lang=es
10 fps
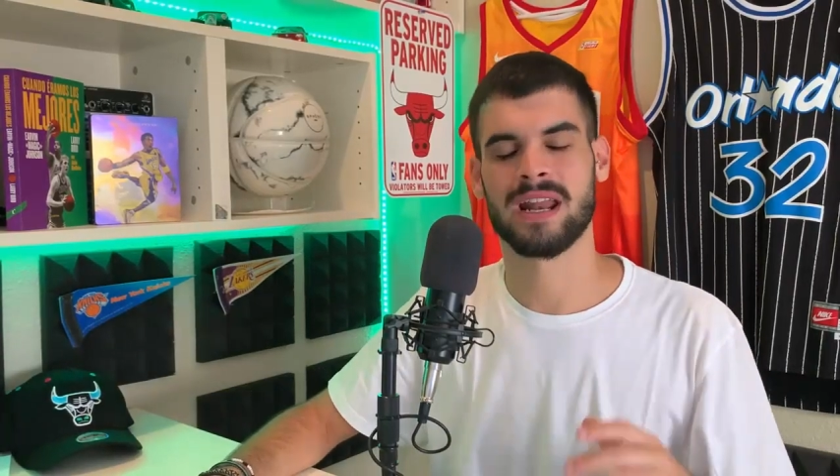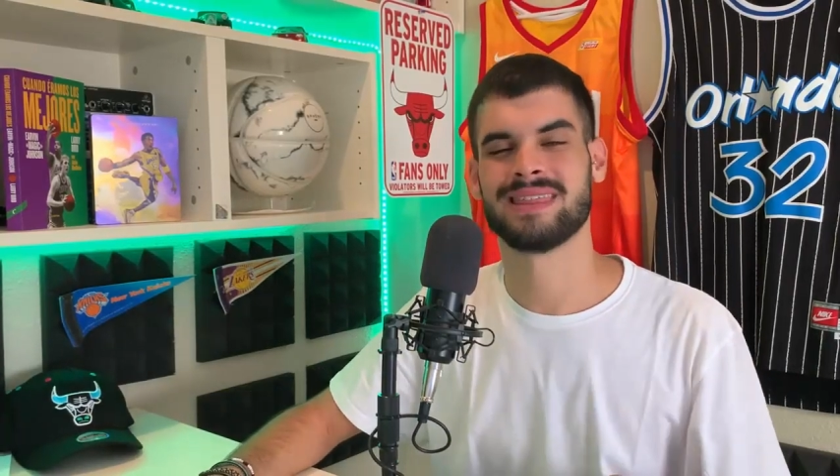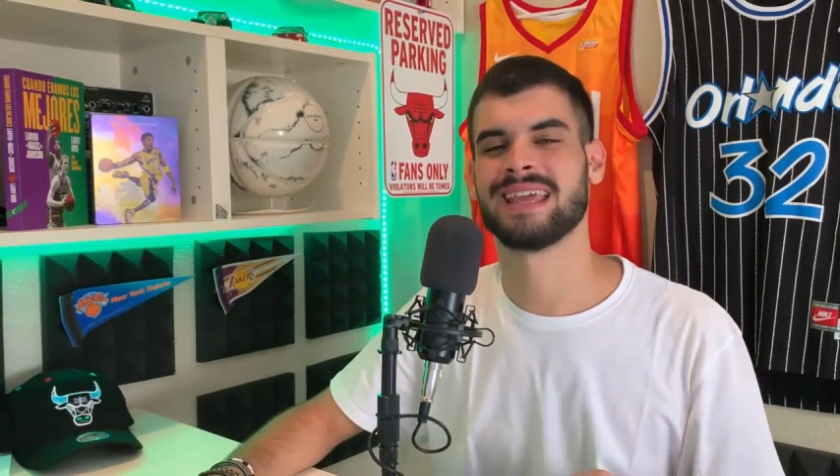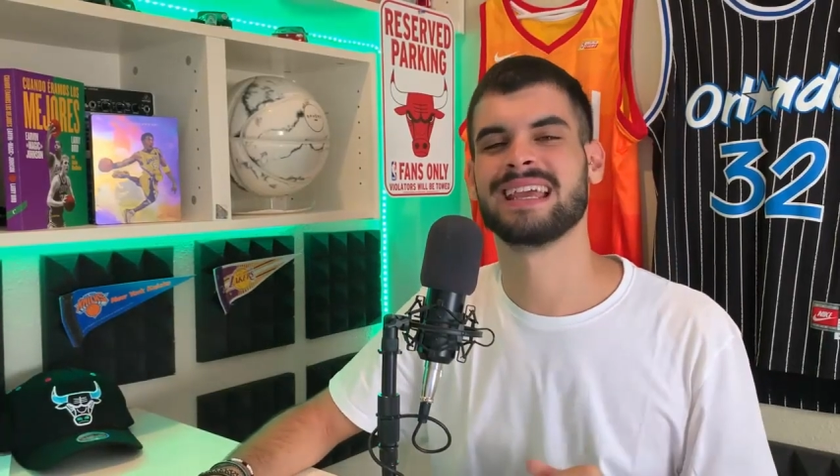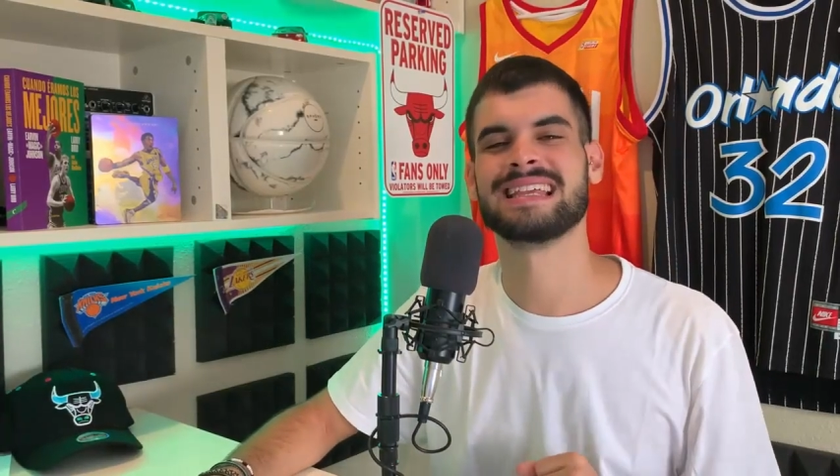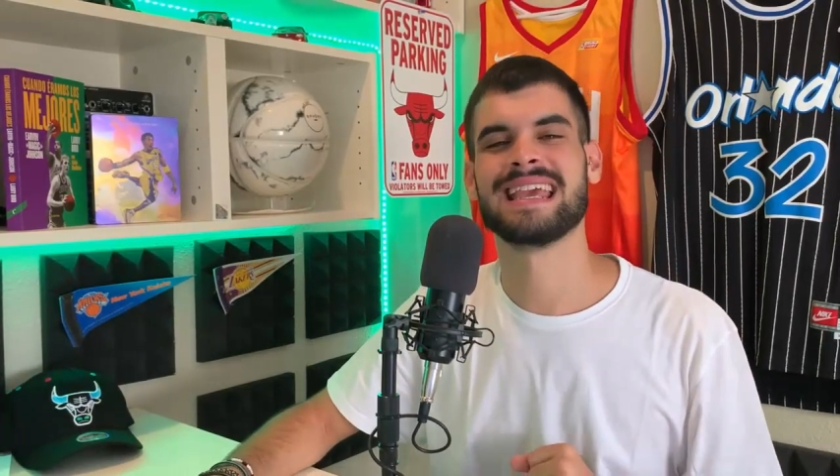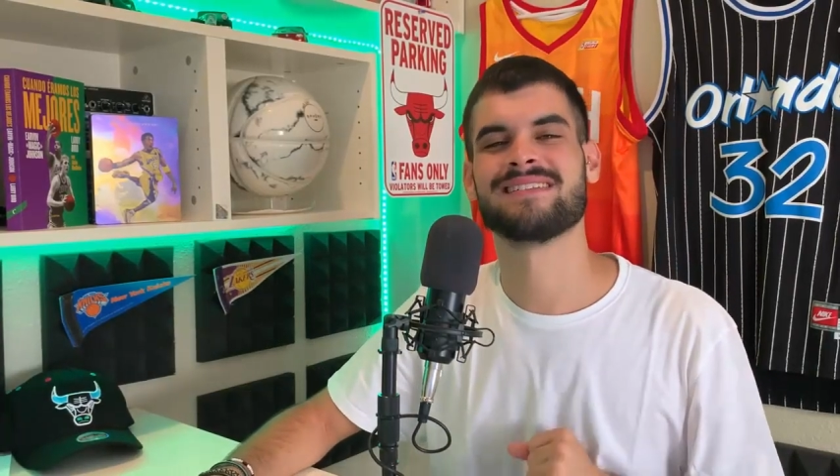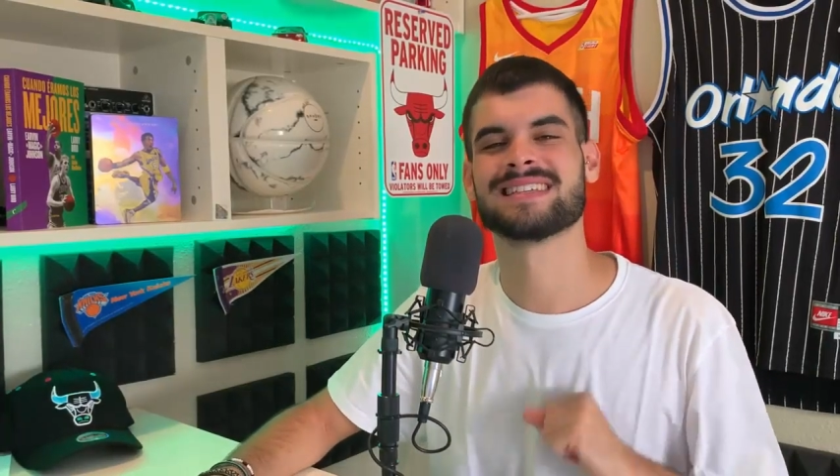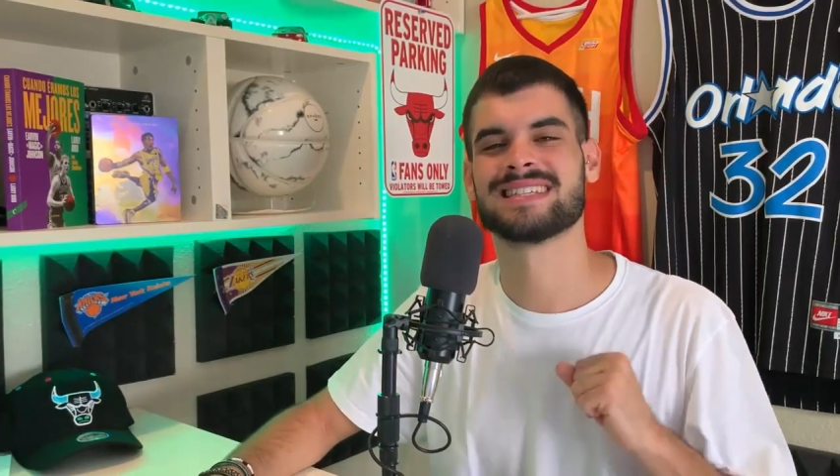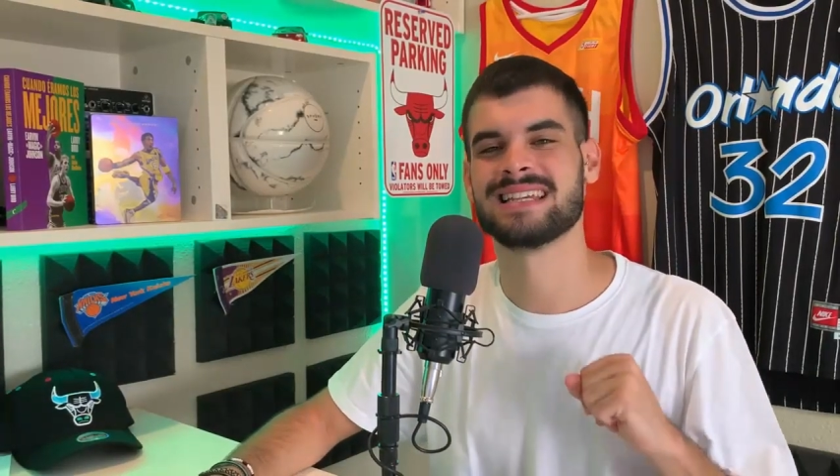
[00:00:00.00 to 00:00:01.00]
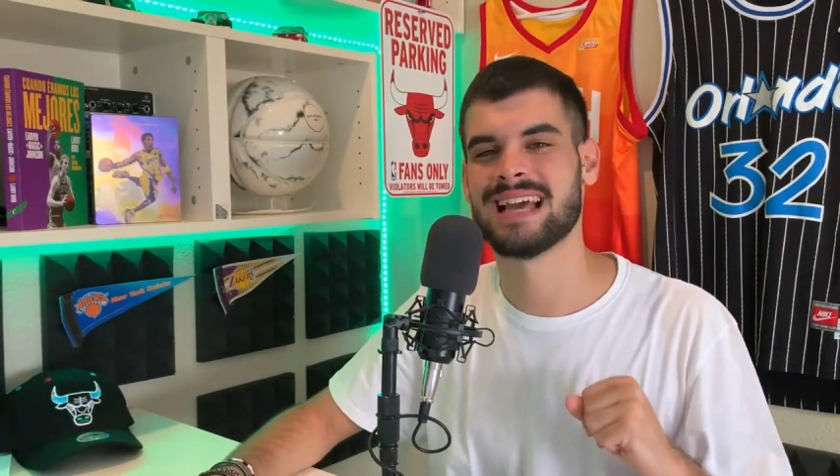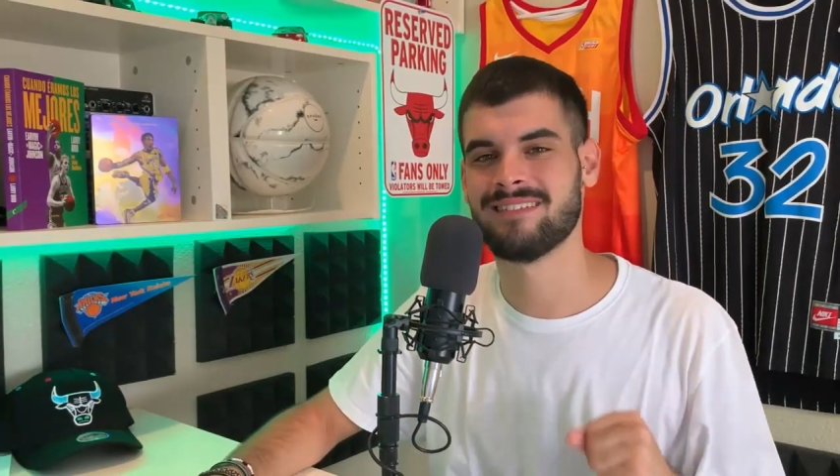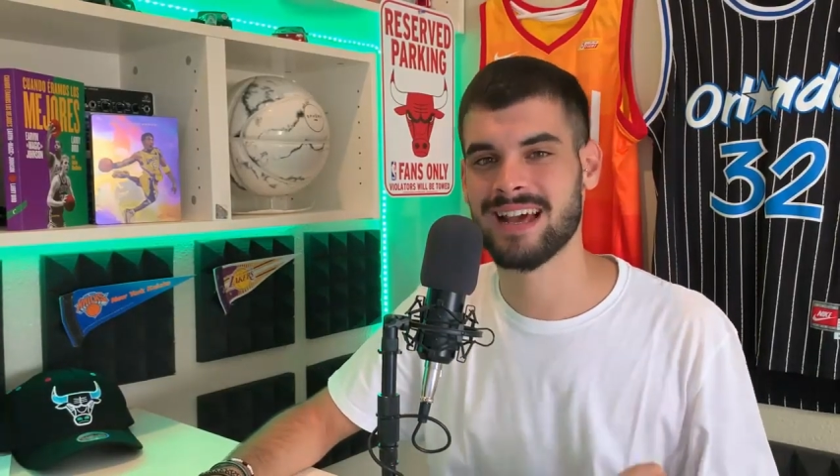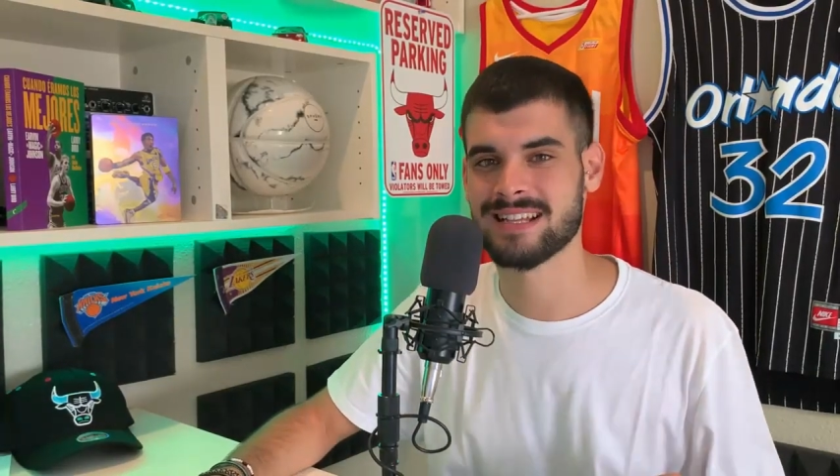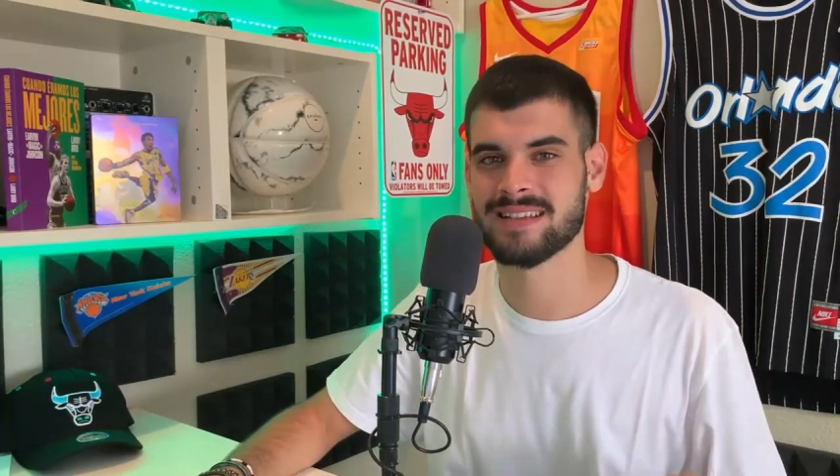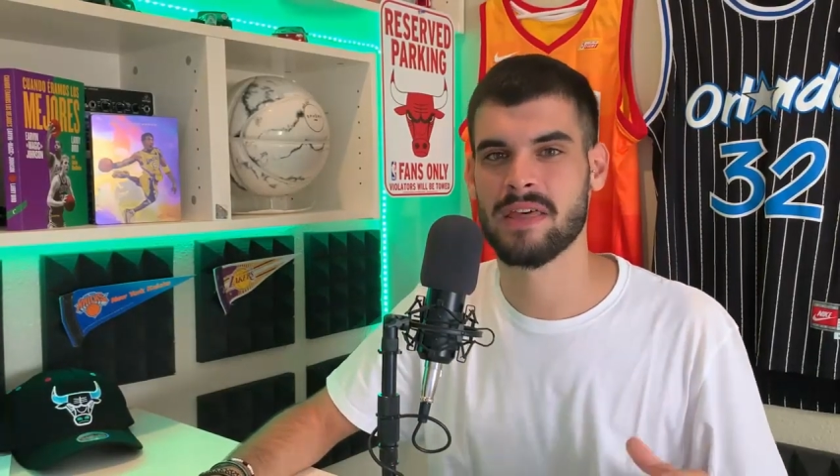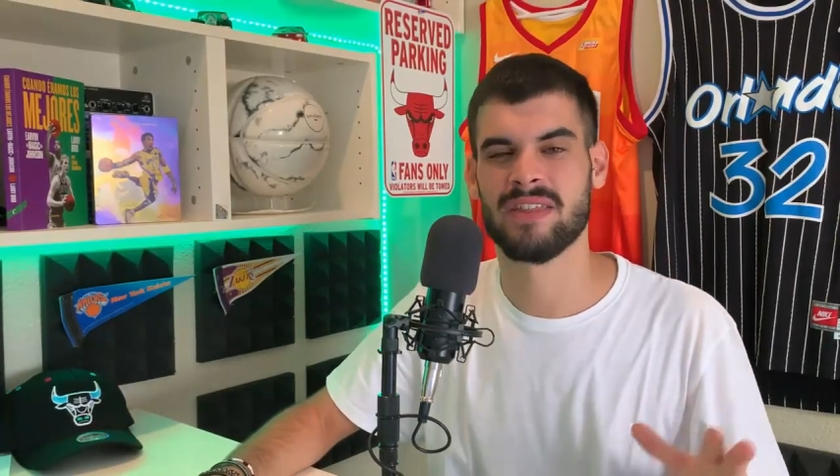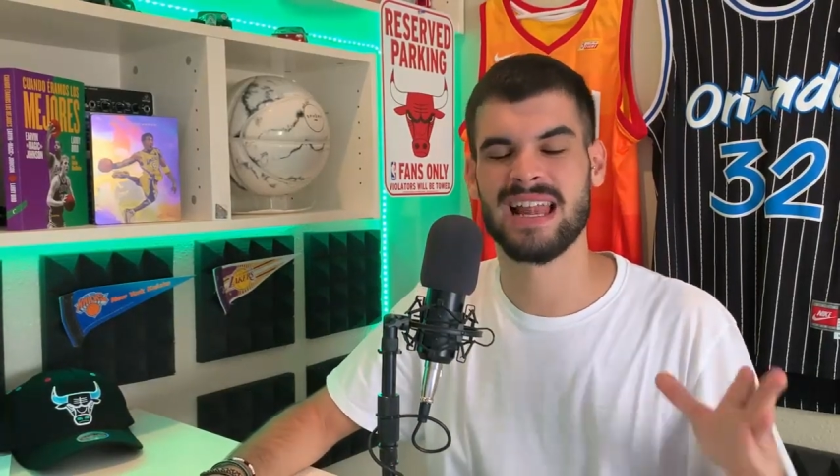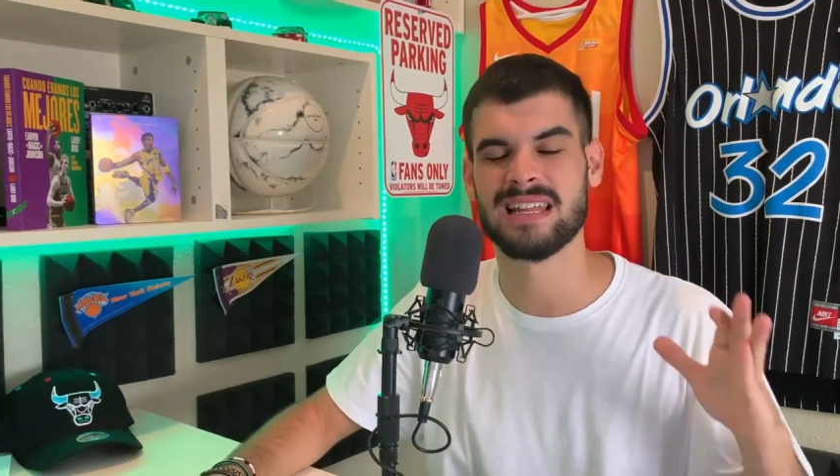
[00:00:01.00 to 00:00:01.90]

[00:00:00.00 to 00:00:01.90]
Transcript: Parece que llevan sin hablarse desde la